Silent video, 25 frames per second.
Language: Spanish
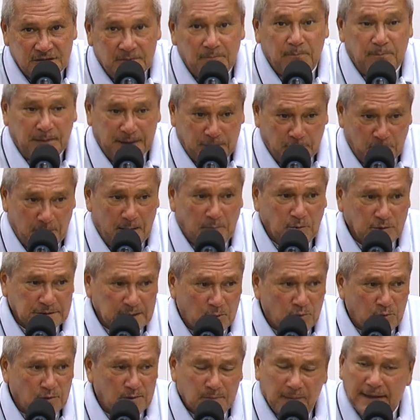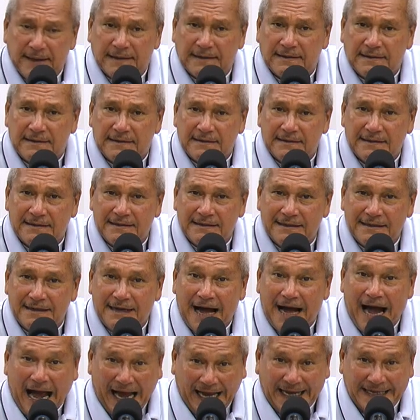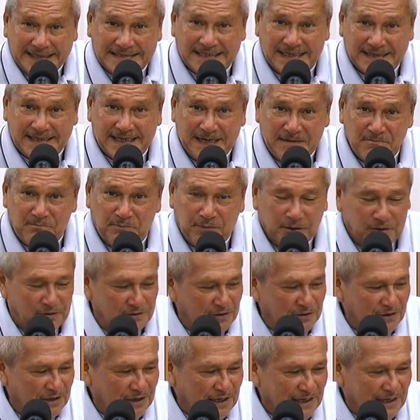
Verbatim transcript: Pero vamos a volver a ese tiempo,